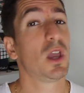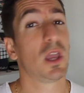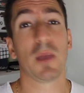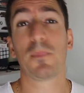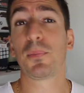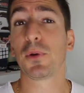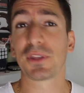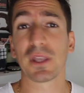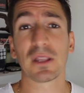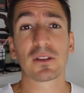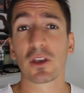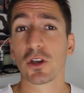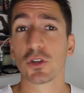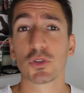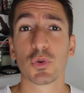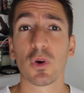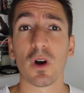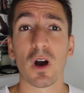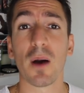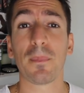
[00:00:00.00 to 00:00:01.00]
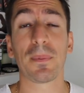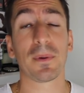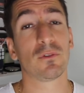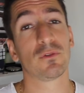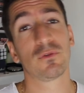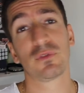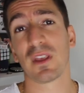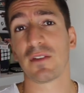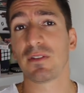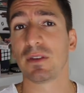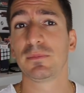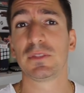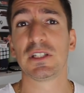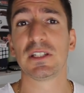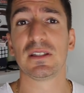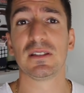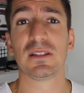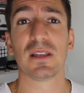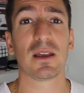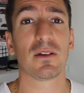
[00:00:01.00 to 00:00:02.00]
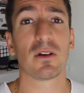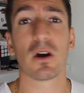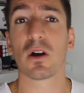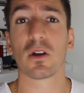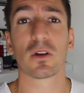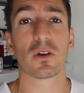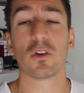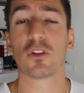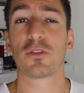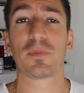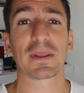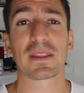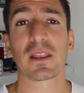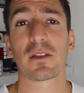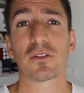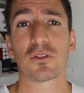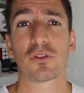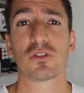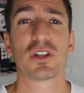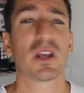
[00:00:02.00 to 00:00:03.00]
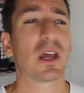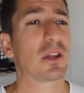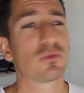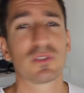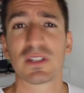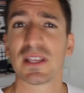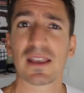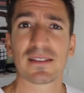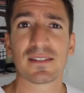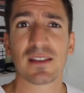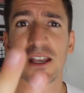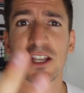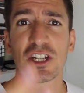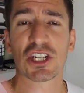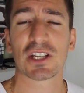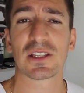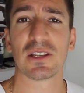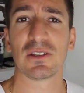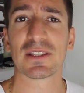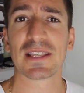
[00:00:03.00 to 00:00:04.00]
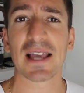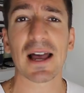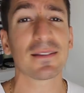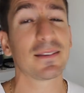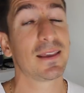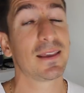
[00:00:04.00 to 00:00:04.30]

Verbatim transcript: Et peut-être qu'un jour, hop, vous avez une petite idée, euh, le spectateur dit ah, tu sais éjecter une